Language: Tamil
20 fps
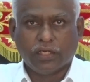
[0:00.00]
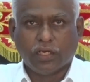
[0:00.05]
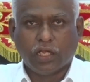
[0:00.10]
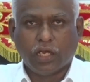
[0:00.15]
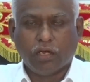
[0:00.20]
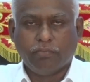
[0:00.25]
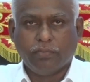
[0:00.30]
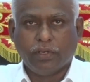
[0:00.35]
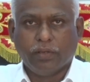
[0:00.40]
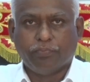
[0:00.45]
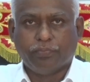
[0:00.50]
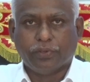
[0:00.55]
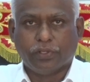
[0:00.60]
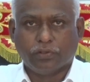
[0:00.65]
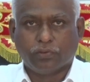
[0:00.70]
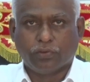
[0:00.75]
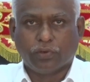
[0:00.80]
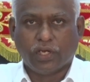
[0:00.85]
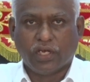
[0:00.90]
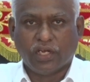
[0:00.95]

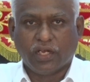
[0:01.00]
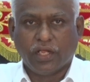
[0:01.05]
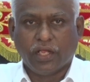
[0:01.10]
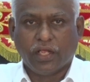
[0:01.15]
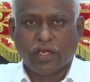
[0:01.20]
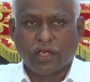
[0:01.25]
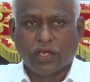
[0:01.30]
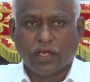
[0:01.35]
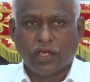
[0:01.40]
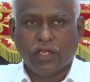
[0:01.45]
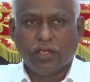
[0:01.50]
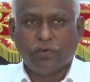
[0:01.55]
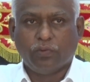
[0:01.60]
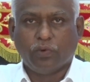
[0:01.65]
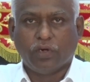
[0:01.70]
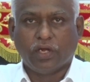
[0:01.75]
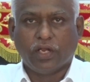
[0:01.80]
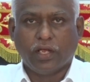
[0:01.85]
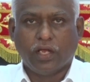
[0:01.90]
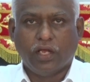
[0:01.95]
நல்மைப்பன் குரல் நேயர்களே
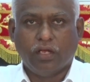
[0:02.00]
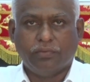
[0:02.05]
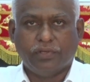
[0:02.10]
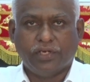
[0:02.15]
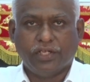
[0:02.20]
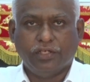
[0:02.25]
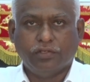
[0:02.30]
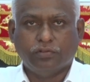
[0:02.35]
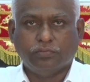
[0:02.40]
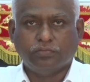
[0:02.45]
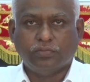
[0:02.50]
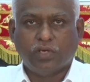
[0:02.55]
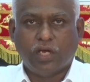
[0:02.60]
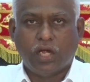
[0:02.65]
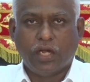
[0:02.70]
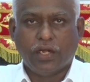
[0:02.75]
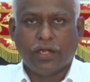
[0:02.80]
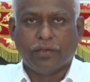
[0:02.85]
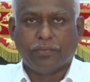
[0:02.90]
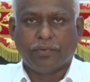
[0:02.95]
உங்களை யாவரையும்
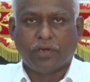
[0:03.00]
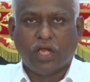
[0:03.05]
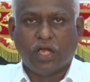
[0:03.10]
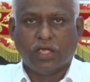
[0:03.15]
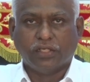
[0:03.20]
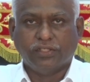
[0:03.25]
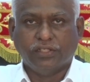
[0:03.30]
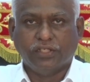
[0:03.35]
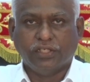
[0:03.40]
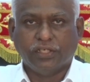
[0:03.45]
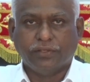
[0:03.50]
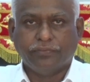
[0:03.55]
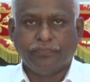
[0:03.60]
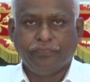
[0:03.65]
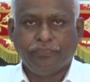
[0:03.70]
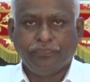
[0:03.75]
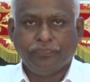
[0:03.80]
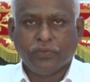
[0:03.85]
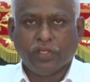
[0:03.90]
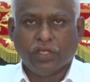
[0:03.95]
ஆண்டவராகிய
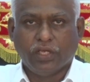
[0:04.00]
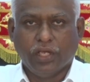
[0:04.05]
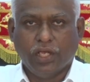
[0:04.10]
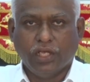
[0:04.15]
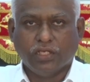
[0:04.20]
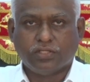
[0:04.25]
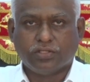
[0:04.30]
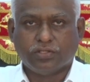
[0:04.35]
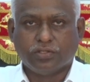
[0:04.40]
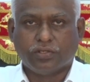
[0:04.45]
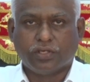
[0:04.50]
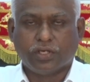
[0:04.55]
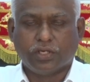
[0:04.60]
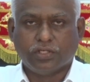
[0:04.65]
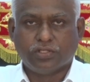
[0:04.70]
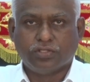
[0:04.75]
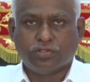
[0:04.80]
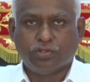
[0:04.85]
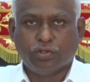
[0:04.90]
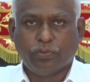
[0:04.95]
இயேசு
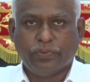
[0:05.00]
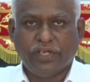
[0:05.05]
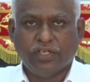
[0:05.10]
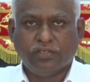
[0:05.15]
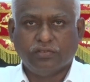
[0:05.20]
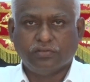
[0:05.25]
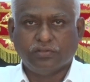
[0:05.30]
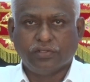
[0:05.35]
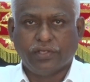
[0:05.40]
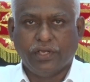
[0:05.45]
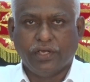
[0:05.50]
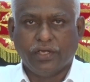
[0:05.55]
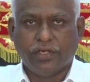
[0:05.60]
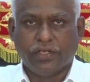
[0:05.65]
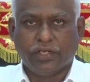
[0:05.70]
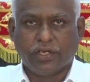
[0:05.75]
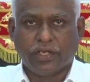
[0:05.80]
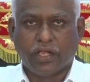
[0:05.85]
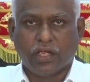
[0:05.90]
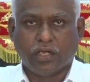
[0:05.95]
கிறிஸ்துவின்
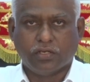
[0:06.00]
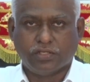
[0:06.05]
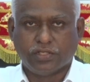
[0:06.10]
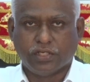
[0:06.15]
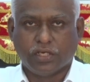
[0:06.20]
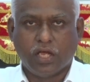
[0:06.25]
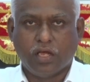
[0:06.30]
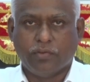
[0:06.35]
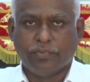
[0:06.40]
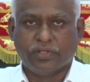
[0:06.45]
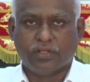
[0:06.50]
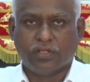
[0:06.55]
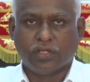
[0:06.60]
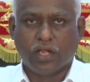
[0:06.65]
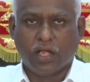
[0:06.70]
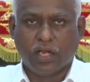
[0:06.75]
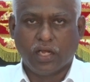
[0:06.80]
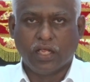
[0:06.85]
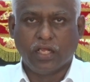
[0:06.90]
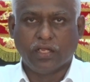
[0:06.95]
ஈடு இணையற்ற
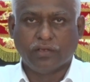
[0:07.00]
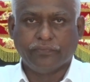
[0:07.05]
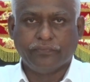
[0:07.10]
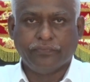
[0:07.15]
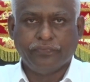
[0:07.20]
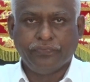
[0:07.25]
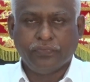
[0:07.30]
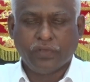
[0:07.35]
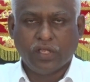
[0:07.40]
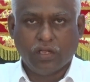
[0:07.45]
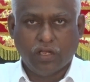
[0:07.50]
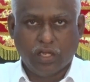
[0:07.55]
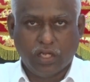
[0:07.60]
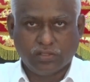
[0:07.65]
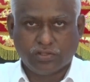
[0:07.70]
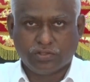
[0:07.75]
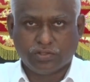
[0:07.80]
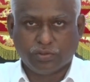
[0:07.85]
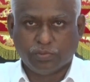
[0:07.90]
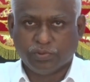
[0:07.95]
நாமத்தினாலே
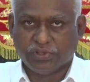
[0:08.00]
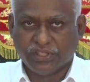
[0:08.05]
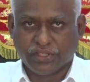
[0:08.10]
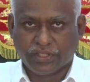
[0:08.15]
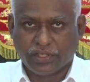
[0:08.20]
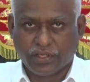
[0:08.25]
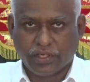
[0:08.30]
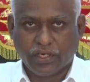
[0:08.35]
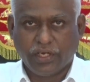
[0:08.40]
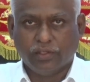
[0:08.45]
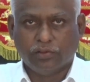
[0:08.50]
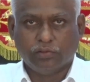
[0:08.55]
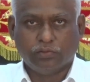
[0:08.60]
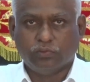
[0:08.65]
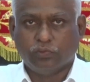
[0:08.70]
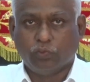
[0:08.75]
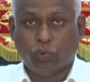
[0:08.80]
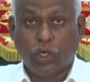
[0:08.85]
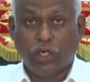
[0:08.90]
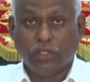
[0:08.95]
ஆசிர்வதிக்கிறேன்
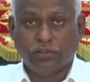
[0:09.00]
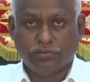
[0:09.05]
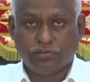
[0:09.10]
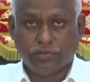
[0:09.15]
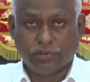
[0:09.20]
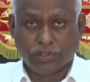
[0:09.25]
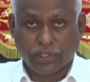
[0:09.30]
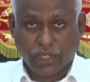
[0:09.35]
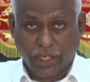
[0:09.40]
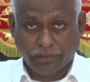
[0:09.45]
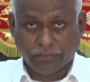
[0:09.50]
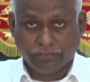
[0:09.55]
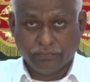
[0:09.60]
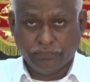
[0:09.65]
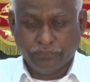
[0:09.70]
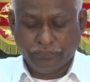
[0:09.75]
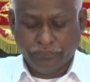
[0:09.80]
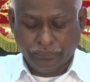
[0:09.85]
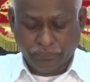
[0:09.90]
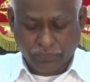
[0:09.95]
வாழ்த்துகிறேன்
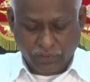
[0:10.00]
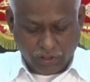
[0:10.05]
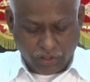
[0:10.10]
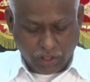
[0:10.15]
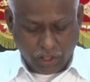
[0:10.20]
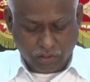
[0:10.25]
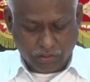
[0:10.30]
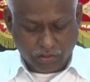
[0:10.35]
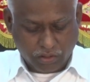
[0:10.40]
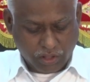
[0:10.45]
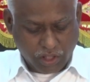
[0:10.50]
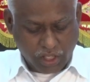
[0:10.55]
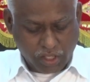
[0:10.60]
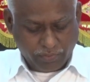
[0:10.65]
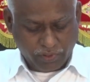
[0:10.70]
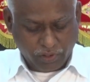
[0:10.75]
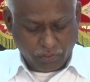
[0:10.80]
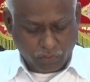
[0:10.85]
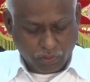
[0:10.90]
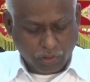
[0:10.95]

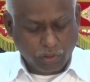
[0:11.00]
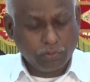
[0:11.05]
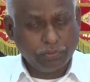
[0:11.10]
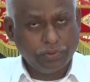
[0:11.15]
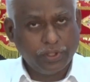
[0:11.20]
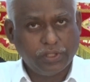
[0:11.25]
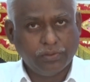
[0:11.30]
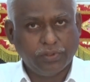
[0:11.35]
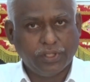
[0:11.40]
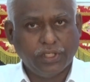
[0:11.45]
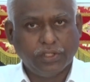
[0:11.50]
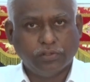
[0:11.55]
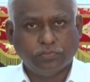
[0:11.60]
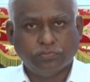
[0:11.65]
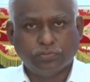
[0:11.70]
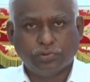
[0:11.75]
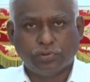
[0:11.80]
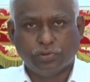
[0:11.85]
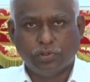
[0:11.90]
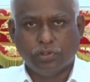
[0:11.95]
கர்த்தர்தாமே உங்கள்
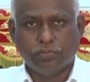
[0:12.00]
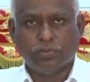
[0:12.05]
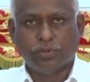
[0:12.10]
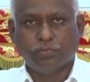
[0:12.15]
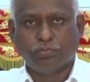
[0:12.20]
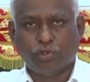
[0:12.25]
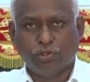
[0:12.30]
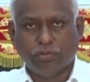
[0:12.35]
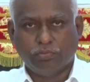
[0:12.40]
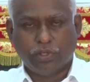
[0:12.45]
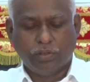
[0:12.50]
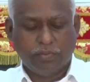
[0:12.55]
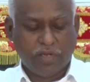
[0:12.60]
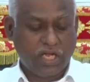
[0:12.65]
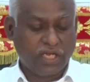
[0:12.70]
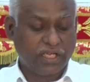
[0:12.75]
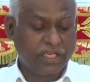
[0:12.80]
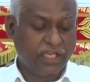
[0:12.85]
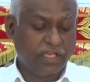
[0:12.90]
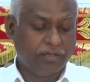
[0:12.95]
ஒவ்வொருவரையும் குடும்பம்
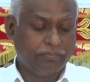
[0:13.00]
குடும்பமாக